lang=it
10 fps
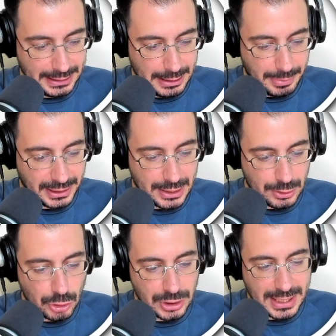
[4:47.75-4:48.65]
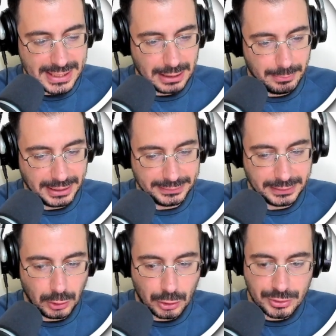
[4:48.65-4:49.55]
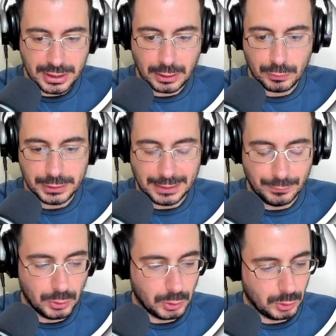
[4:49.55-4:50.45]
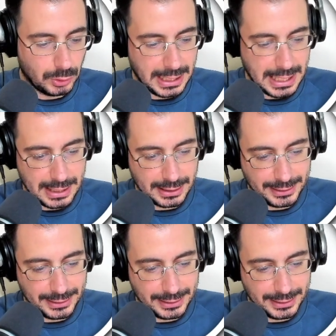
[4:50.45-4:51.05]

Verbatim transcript: Perché sostanzialmente loro stanno andando a